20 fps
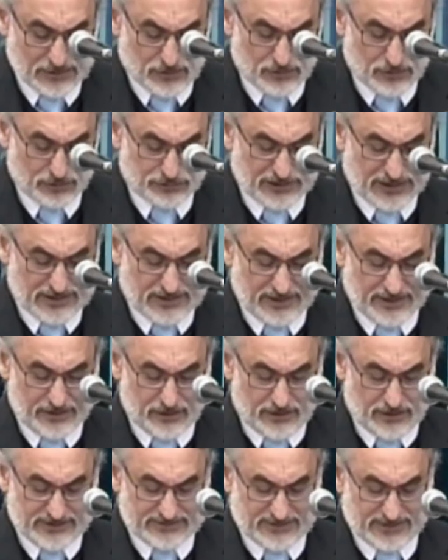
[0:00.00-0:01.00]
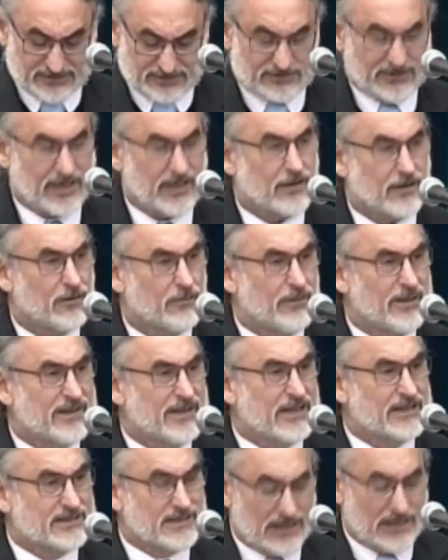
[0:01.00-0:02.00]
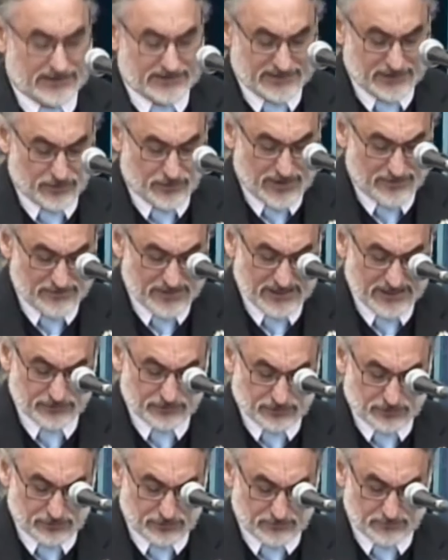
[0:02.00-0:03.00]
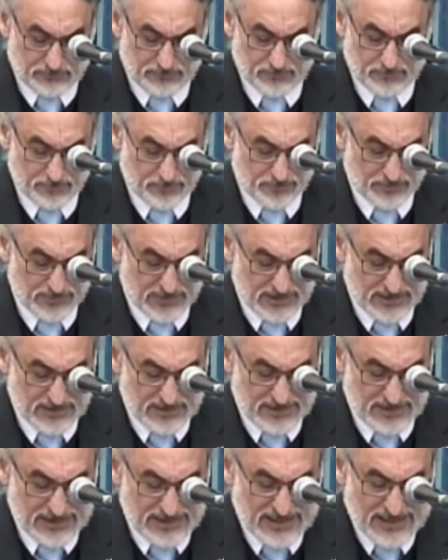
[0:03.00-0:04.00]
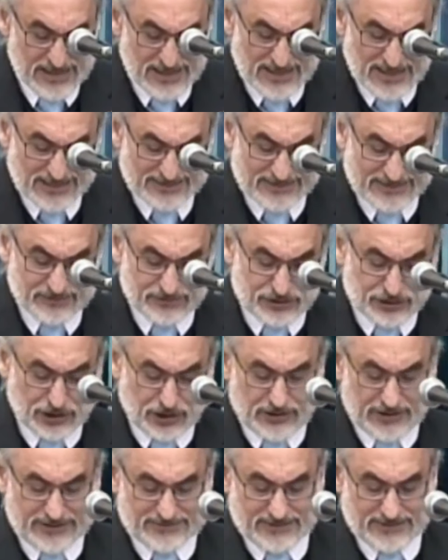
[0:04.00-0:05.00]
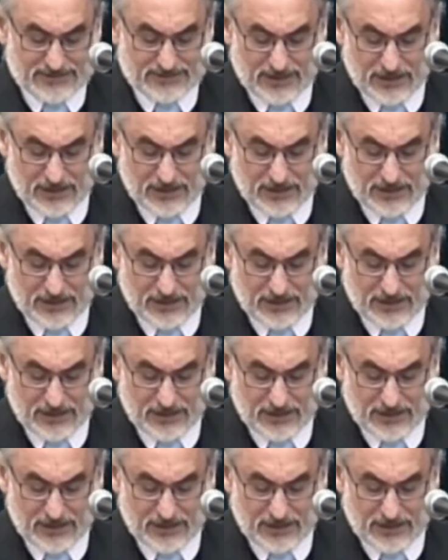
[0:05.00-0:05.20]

con los acreedores externos mediante el endeudamiento. Las tensiones entre